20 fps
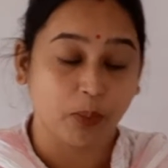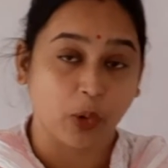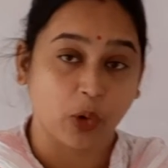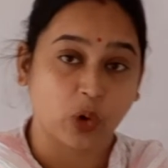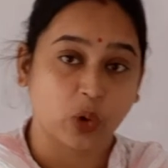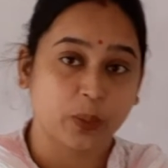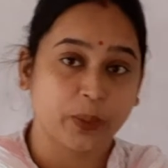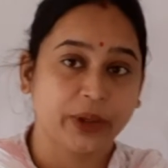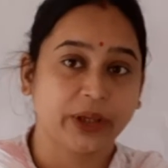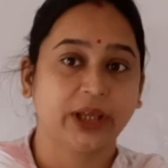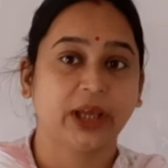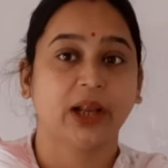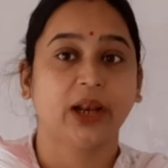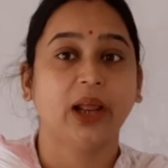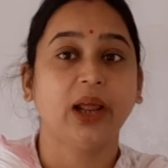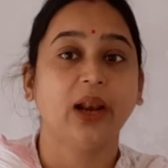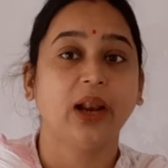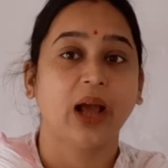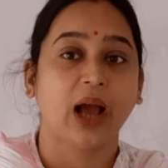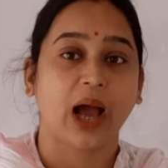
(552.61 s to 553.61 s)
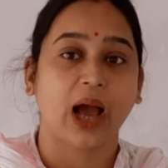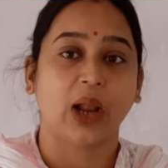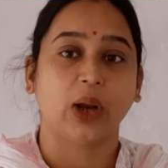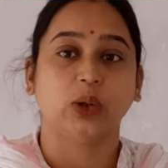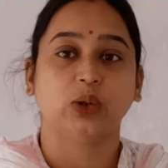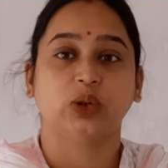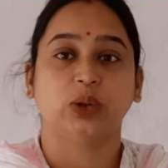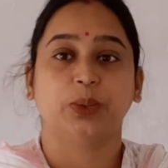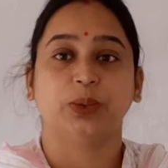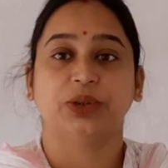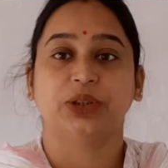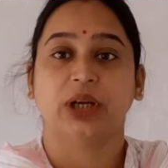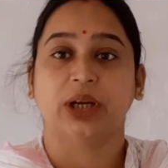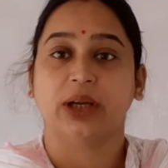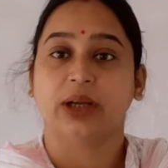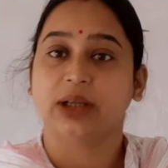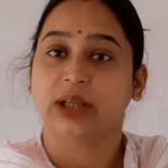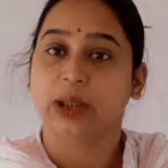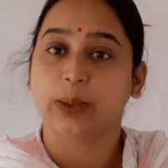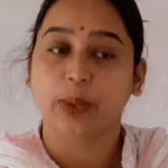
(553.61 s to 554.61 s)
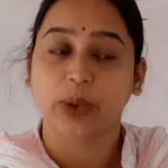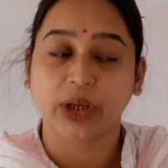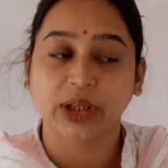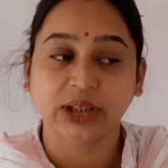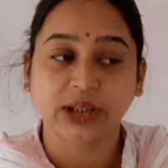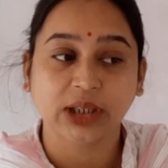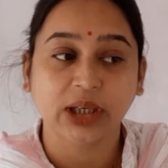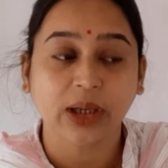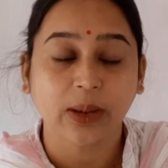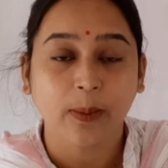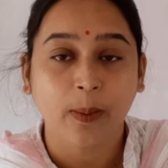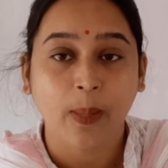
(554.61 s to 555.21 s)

মনোবিজ্ঞানের আলোচ্য বিষয় কি বলেছি